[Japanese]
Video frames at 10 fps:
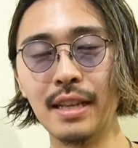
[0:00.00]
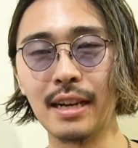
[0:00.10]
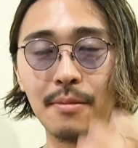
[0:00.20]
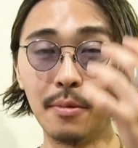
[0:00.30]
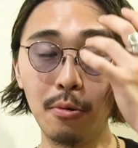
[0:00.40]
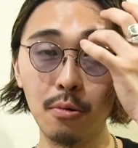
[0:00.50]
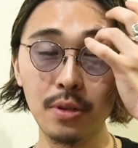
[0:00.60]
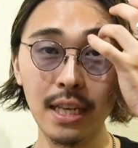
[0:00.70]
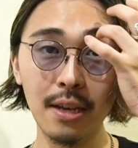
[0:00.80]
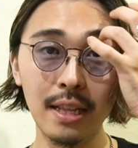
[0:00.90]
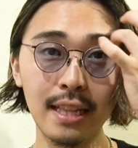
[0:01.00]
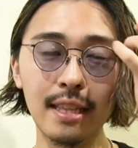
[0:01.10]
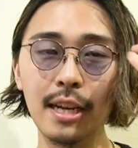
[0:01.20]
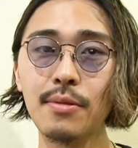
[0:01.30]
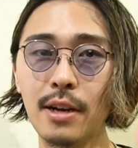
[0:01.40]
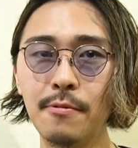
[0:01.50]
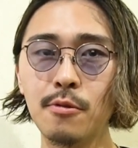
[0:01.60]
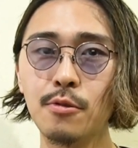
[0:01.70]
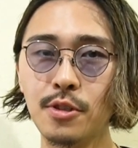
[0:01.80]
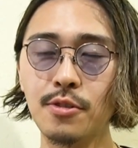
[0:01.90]
なんかもう縫製だったりとか、
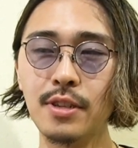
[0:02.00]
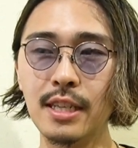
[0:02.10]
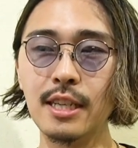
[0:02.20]
服を作る